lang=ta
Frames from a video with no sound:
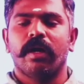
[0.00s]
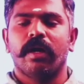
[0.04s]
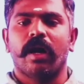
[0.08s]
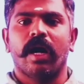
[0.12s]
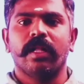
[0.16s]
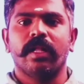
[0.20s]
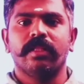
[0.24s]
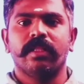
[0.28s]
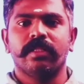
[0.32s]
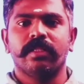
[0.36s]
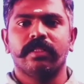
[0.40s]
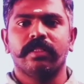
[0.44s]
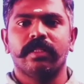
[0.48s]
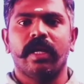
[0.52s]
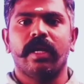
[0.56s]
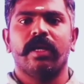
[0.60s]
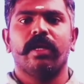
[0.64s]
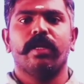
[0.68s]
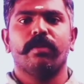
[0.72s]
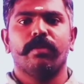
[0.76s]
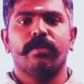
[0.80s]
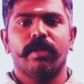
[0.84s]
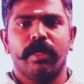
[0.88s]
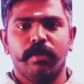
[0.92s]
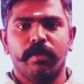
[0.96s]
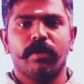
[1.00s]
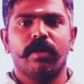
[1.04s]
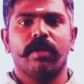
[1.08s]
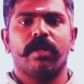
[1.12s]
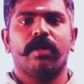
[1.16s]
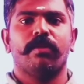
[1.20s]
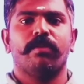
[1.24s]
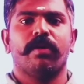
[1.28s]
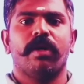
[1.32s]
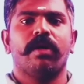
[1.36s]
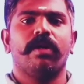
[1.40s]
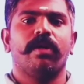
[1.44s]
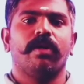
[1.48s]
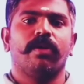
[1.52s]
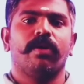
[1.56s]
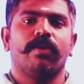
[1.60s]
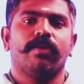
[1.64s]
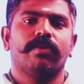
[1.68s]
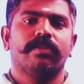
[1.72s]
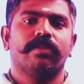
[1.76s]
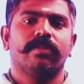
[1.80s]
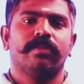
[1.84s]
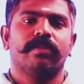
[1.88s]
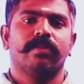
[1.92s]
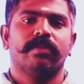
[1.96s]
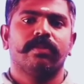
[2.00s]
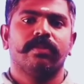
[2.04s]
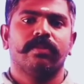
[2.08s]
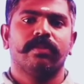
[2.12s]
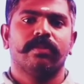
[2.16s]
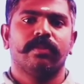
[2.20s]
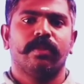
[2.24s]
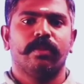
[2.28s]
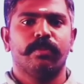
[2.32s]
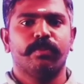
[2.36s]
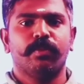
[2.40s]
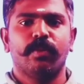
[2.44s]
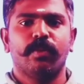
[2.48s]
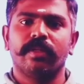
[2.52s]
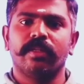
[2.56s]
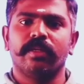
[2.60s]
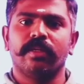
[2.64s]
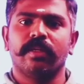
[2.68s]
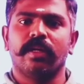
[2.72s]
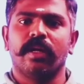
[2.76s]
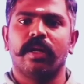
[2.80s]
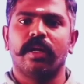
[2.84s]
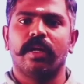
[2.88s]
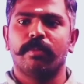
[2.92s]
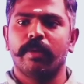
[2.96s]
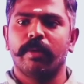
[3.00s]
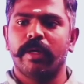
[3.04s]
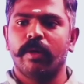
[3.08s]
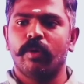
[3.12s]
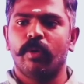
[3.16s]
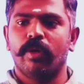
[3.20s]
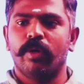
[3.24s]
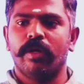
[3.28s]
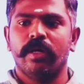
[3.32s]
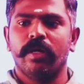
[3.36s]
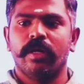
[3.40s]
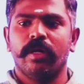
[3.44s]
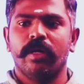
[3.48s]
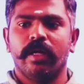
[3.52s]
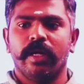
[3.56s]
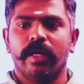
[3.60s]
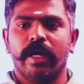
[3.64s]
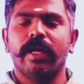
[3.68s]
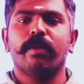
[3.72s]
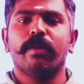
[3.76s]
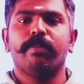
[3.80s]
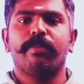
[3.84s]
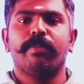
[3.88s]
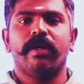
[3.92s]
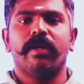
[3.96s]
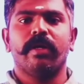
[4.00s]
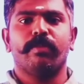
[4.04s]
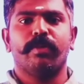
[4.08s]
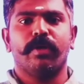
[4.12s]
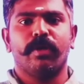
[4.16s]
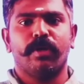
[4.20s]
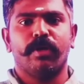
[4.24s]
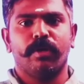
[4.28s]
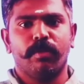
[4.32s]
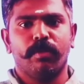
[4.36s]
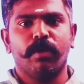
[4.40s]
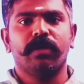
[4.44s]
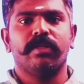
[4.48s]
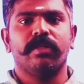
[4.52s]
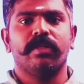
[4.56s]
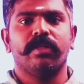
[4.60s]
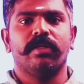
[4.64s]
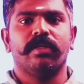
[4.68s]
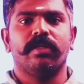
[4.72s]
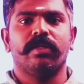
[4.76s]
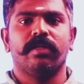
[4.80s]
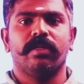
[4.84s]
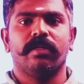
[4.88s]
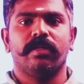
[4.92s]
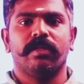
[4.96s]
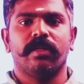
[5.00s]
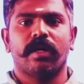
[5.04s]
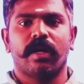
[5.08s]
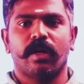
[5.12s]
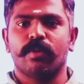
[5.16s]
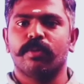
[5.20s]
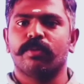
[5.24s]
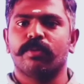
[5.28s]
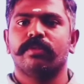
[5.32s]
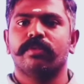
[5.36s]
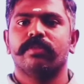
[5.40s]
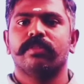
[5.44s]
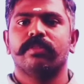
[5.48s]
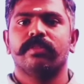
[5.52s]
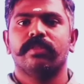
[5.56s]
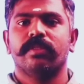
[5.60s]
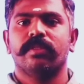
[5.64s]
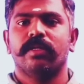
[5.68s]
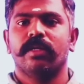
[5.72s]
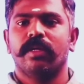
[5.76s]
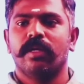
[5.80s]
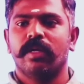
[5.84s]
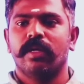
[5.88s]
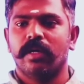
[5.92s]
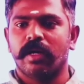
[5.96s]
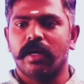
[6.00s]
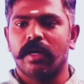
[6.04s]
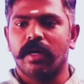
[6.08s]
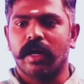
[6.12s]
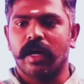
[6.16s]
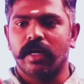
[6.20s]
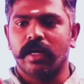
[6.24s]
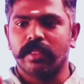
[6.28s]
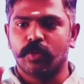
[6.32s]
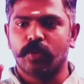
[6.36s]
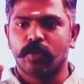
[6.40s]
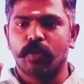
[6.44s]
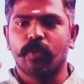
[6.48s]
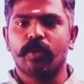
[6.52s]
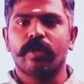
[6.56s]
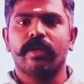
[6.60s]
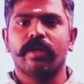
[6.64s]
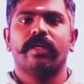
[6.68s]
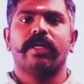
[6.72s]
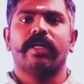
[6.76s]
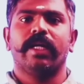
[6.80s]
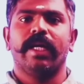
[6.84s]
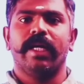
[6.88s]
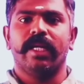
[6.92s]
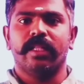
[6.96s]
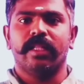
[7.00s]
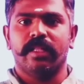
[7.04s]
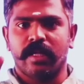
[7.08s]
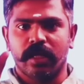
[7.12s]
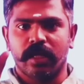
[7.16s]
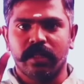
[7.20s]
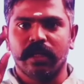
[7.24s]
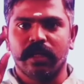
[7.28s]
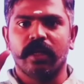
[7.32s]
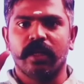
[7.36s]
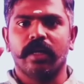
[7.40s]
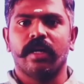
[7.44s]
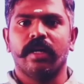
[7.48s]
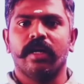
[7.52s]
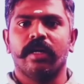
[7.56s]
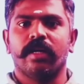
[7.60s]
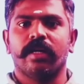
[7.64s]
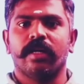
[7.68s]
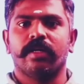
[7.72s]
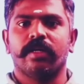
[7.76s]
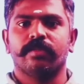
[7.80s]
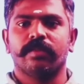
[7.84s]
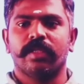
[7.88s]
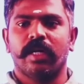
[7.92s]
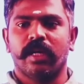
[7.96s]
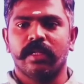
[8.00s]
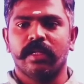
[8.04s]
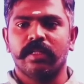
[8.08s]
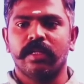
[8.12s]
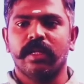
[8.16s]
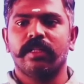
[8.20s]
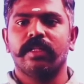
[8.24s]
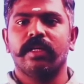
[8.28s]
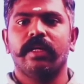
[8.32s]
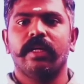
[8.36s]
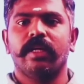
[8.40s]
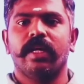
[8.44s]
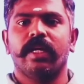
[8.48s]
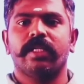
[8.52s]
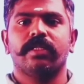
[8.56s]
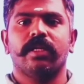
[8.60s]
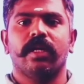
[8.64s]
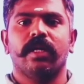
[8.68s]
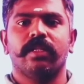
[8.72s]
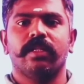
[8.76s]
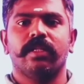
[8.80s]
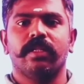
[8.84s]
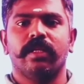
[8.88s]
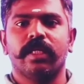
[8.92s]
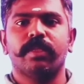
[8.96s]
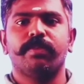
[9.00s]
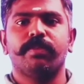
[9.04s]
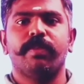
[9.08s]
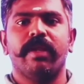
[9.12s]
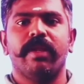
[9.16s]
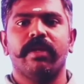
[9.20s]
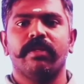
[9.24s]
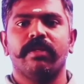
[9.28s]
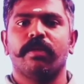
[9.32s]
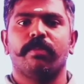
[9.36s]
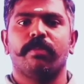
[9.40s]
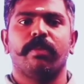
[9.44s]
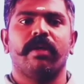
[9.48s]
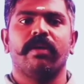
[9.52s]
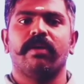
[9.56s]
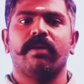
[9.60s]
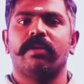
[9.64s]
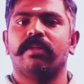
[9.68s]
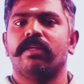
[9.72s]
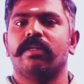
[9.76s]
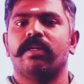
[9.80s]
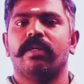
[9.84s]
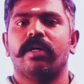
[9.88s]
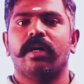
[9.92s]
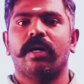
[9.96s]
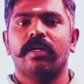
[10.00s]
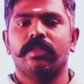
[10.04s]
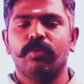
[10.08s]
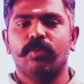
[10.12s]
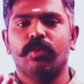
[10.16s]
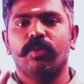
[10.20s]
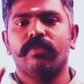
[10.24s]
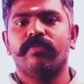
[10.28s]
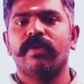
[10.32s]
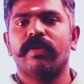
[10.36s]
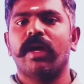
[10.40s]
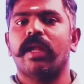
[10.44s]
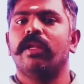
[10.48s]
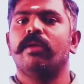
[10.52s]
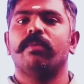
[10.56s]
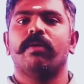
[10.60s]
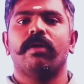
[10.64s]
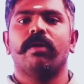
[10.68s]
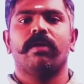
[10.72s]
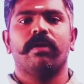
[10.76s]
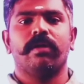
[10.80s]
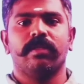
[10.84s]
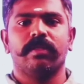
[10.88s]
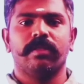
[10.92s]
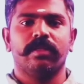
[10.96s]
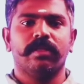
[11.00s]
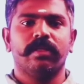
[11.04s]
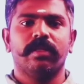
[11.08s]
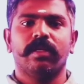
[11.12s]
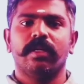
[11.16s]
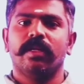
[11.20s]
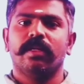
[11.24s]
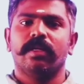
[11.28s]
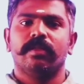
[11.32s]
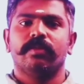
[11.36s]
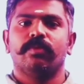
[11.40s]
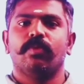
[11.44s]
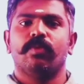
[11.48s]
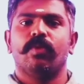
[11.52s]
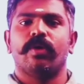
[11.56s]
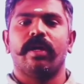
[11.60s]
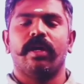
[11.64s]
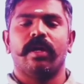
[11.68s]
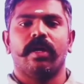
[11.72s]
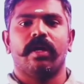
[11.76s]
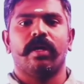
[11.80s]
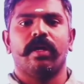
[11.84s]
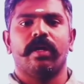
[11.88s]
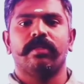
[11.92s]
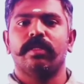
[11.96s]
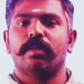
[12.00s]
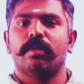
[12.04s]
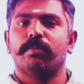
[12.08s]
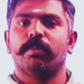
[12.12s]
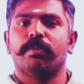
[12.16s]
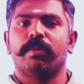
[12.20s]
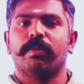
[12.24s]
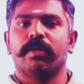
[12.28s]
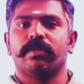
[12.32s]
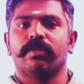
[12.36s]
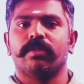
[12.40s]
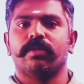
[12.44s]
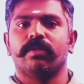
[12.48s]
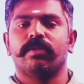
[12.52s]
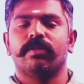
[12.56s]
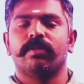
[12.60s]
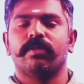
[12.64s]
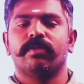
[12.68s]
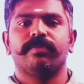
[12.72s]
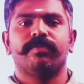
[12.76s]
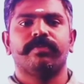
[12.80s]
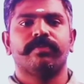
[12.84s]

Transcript: அந்த செயலை நம்ம நிபுணராக மாறிடுறோம் புரியுதுங்களா நம்ம ஒரு என்ன ப்ரிடிக்ட் பண்ணுறோமோ அது நடக்கும் அது கிட்டத்தட்ட அந்த அதுதான் அந்த எக்ஸ் அந்த எக்ஸ்பீரியன்ஸ் அப்படிங்கிறது அது ஒரு வேல்யூபிளானது ஓகேயா அது நம்ம பார்த்துக்கணும்